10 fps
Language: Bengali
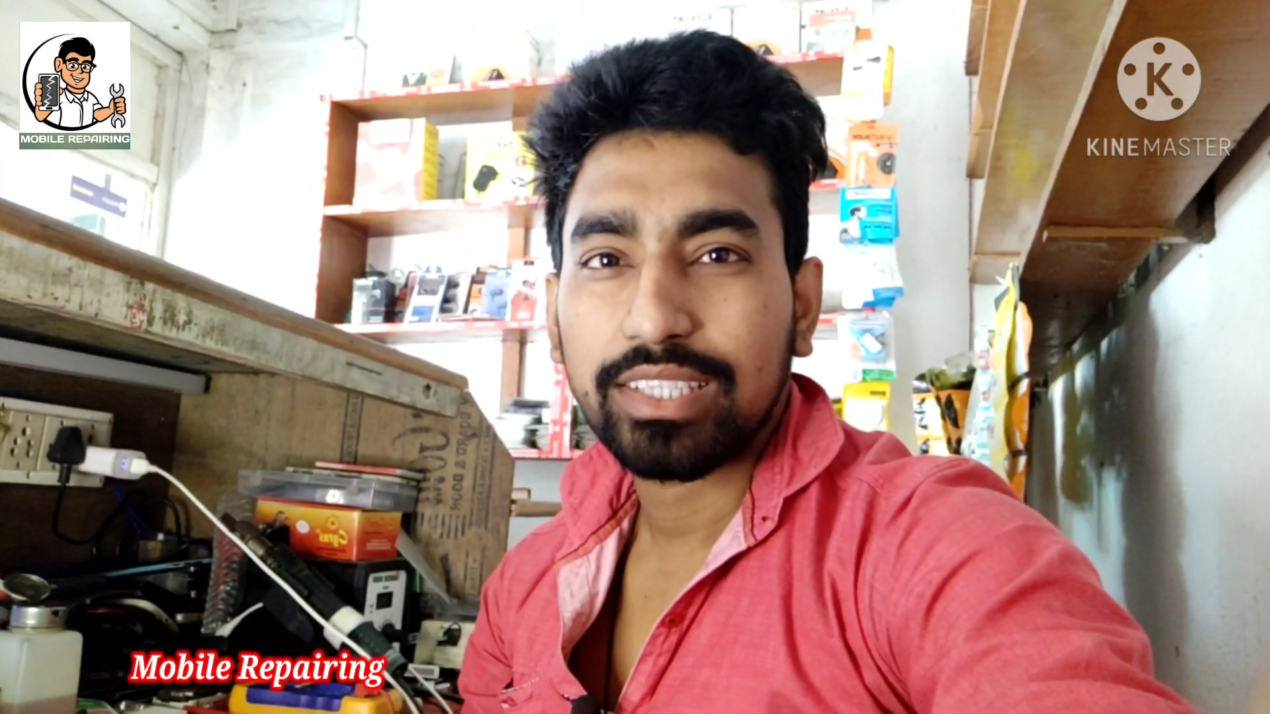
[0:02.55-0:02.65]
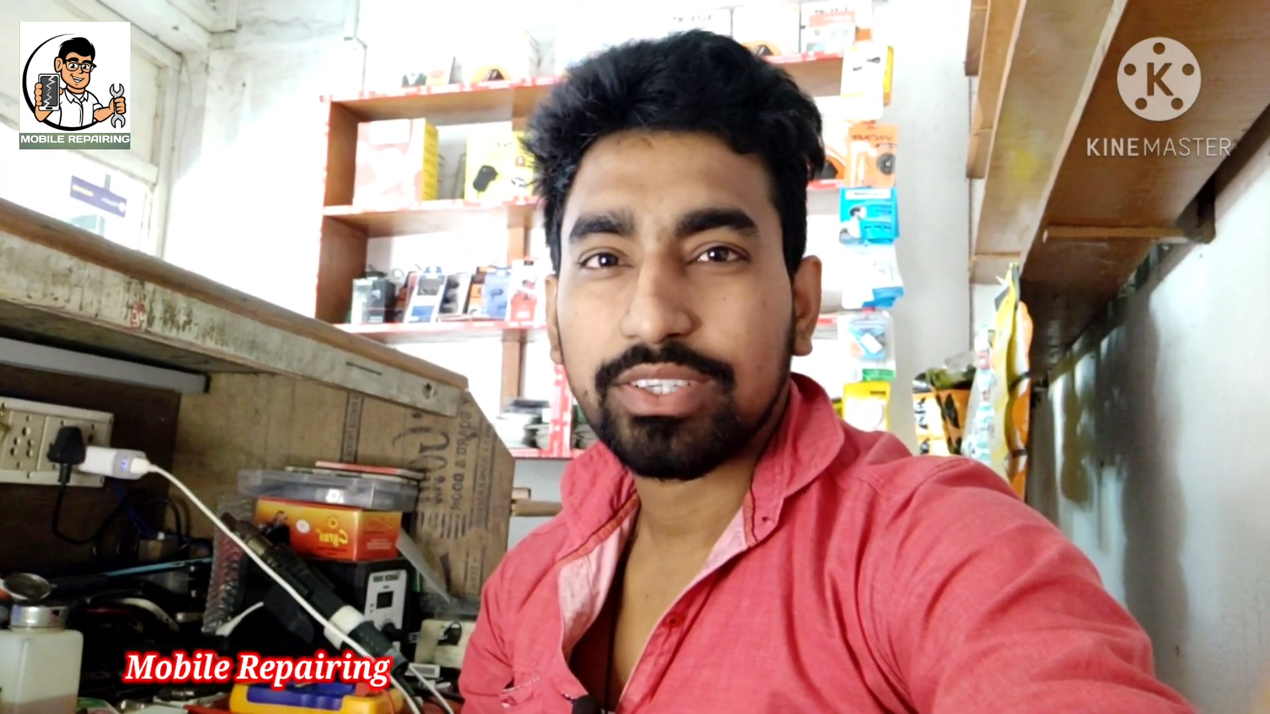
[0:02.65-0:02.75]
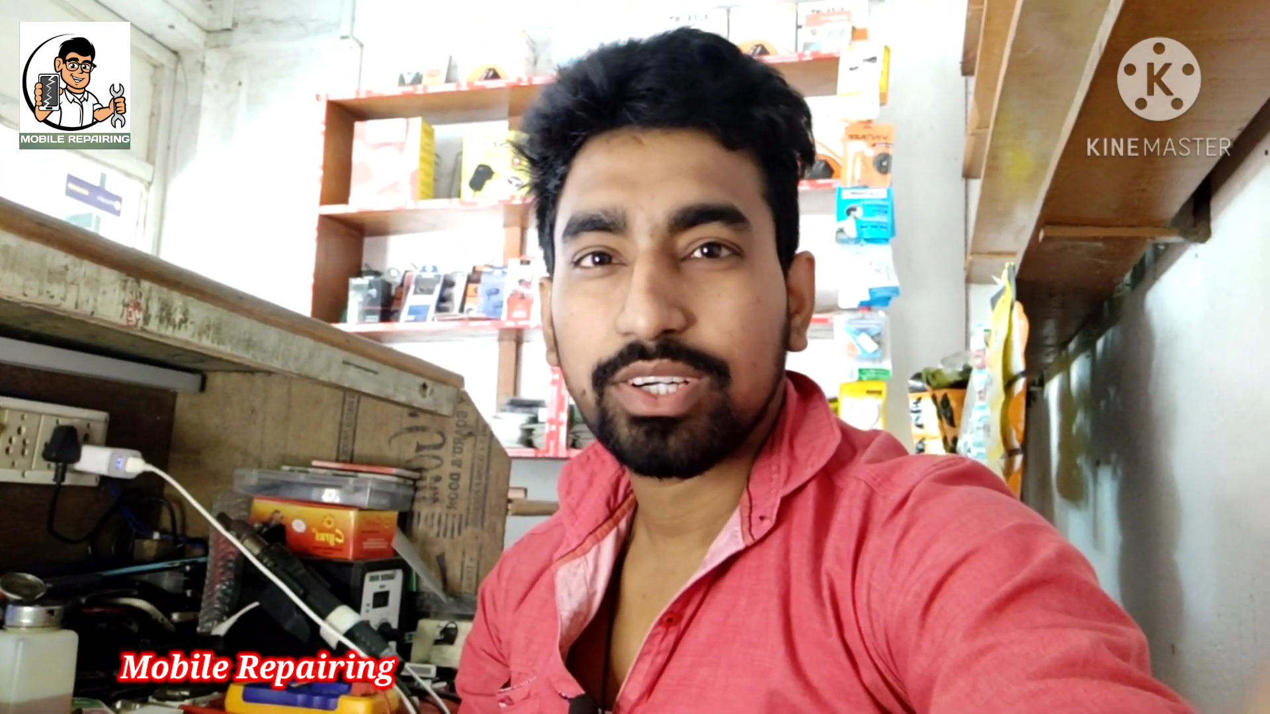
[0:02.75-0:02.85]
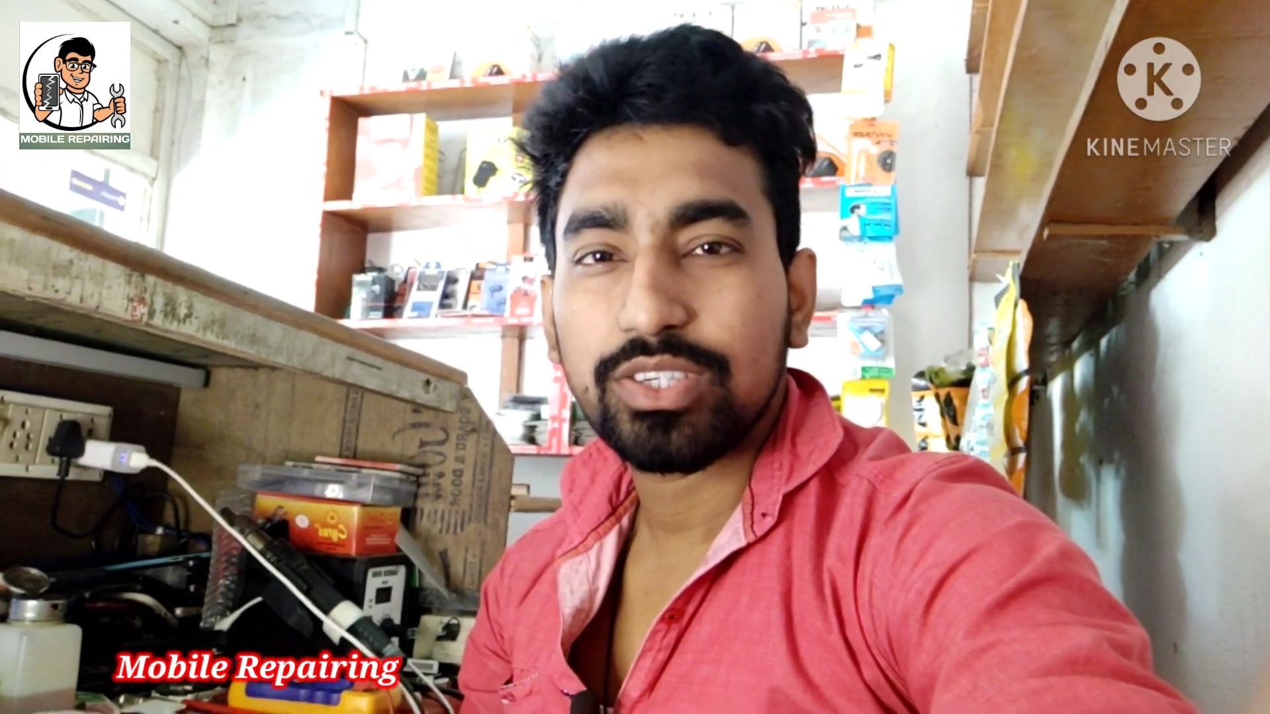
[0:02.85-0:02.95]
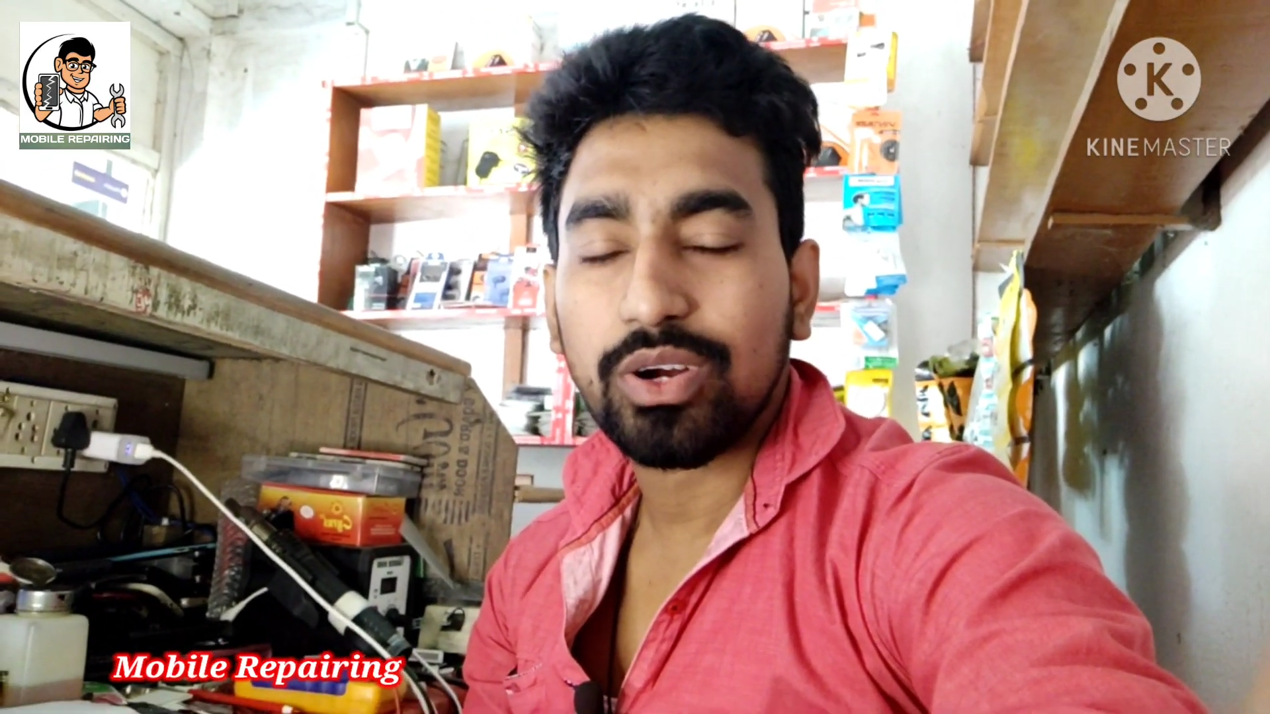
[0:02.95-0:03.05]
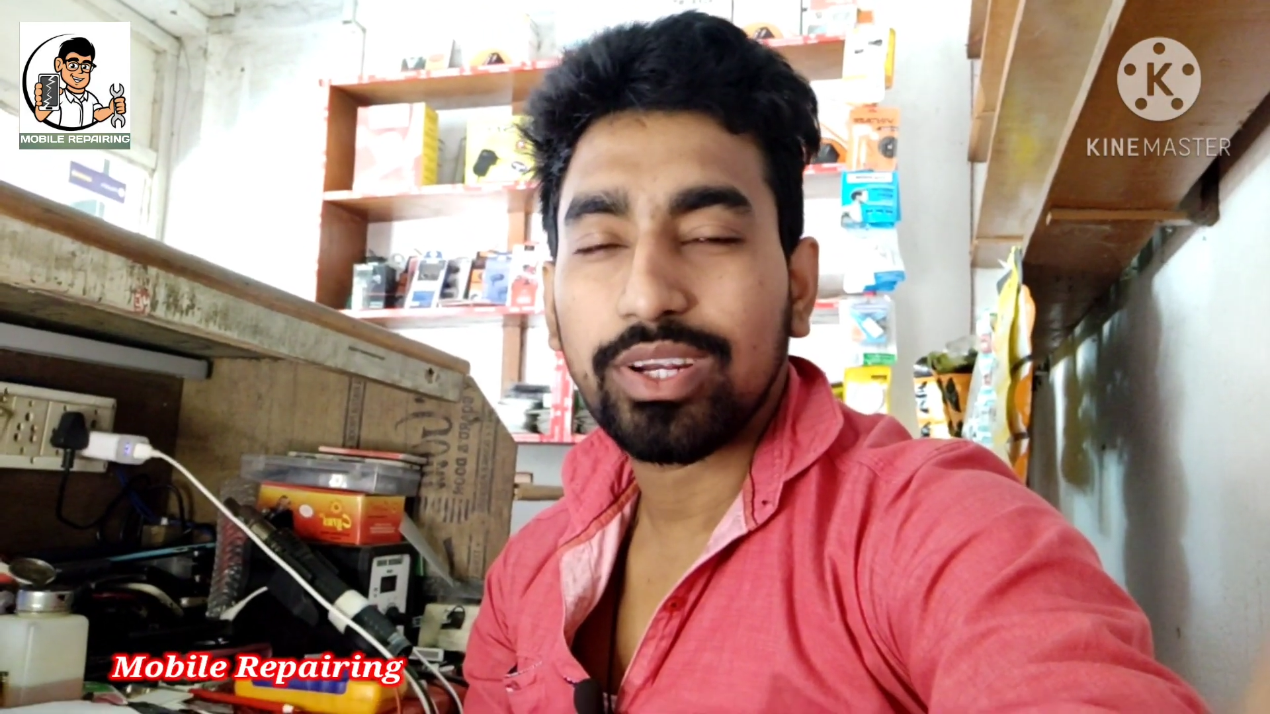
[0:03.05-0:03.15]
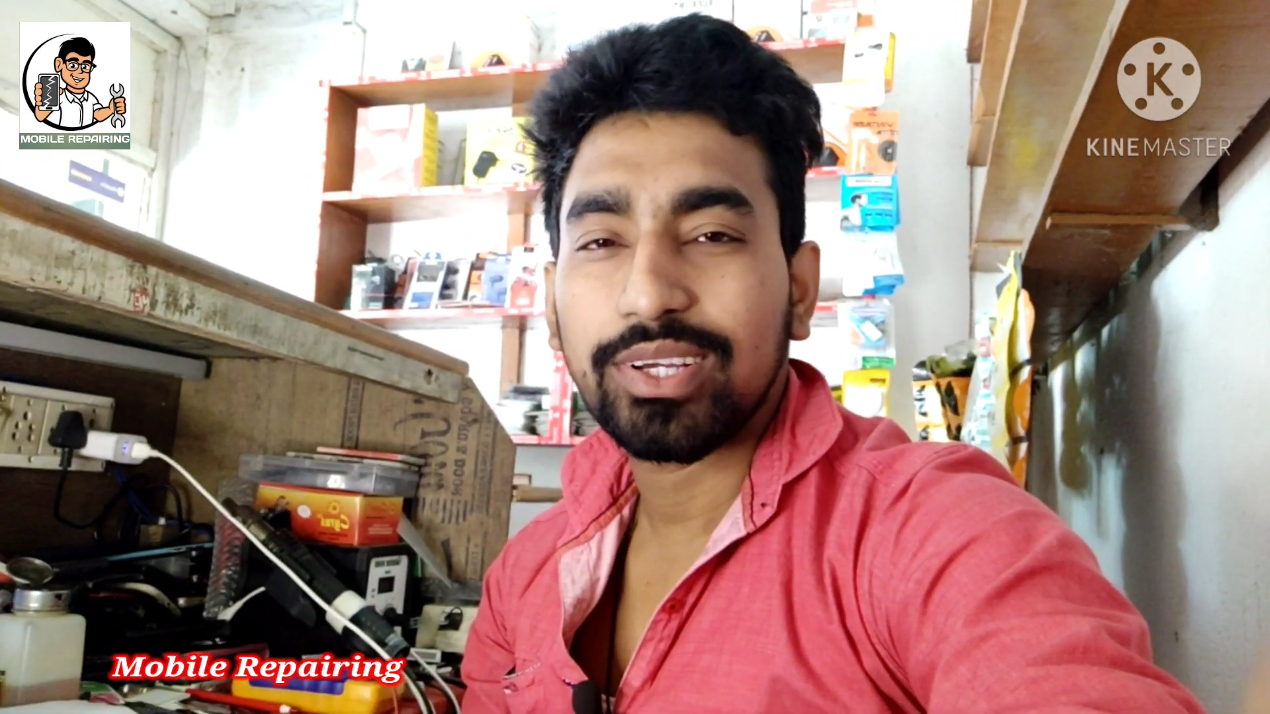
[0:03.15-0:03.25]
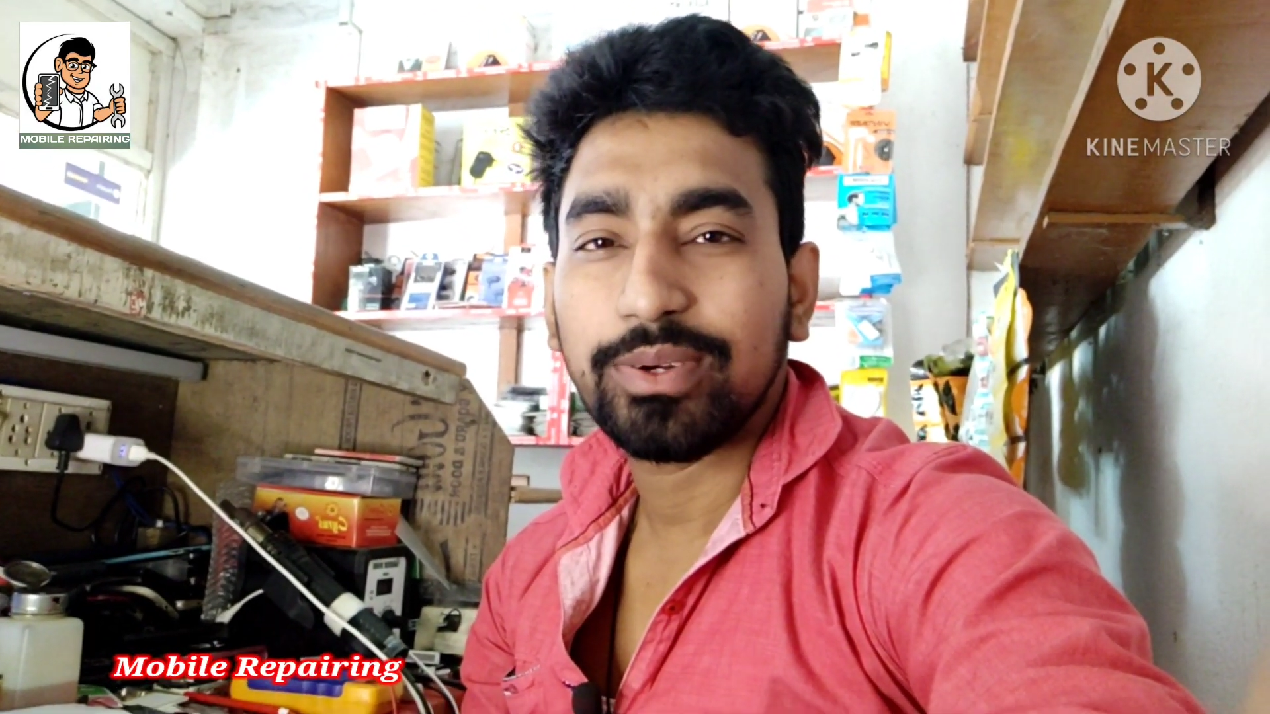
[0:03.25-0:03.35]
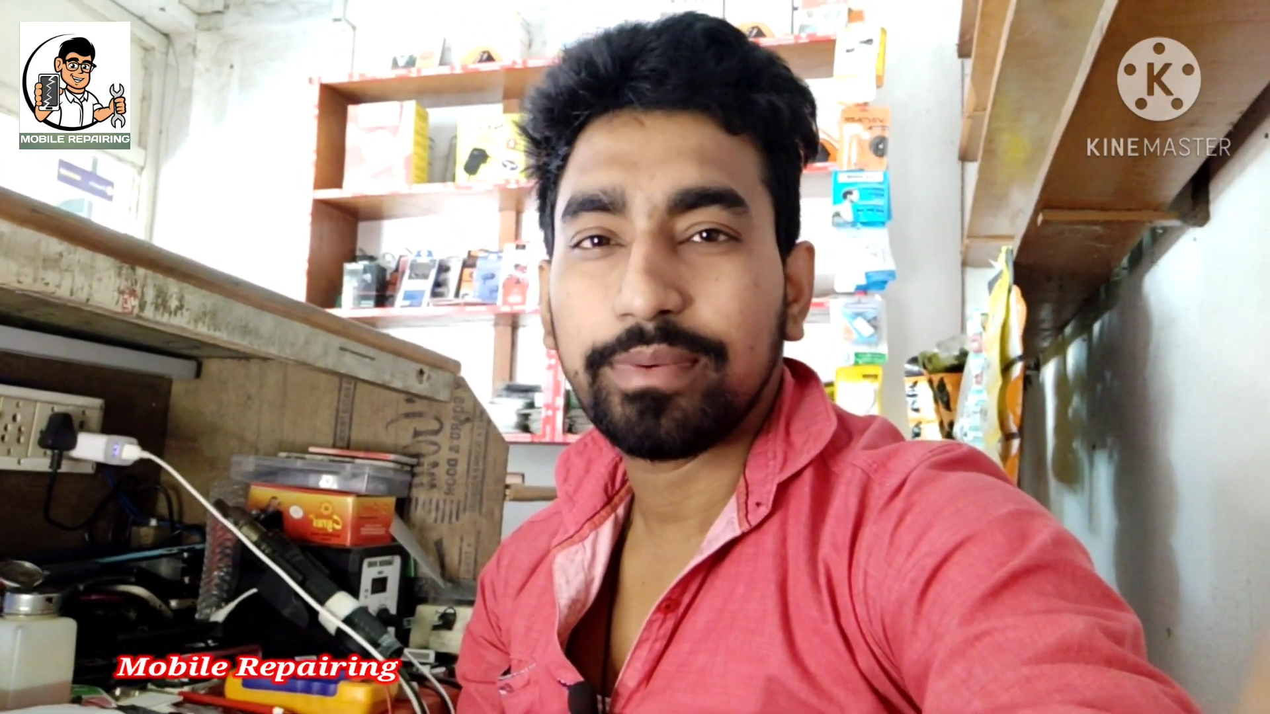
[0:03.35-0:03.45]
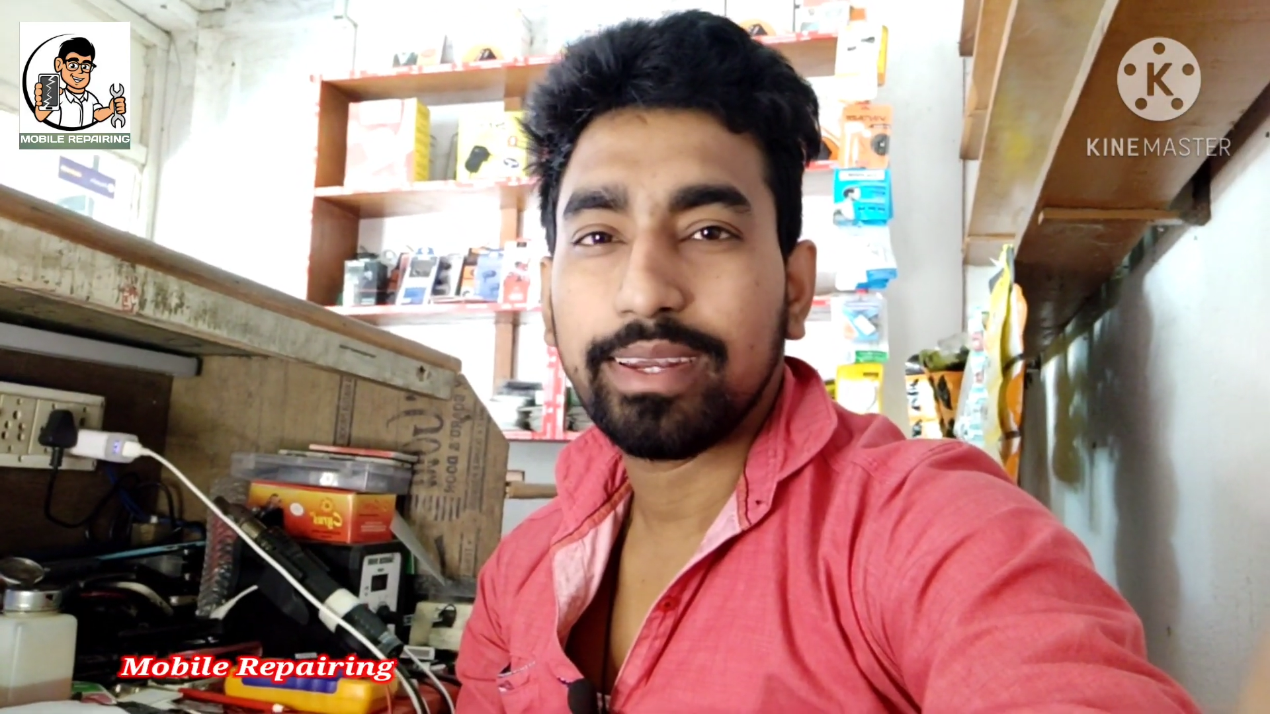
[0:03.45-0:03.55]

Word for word: সকলে সকলেই খুবই